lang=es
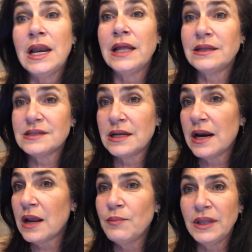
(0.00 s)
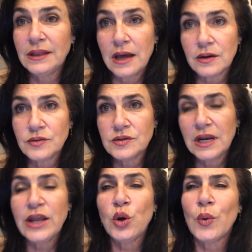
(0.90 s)
La tercera es reinventarnos,
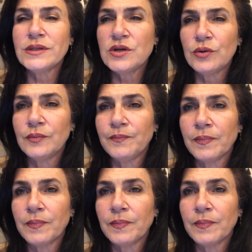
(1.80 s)
la innovación.